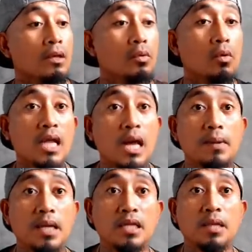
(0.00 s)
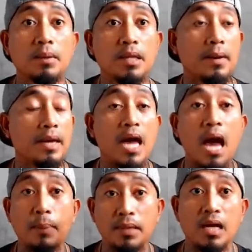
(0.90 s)
Yung kalaban natin na binaba ay
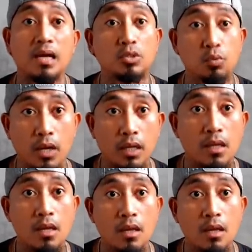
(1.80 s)
apat lang ang sugat.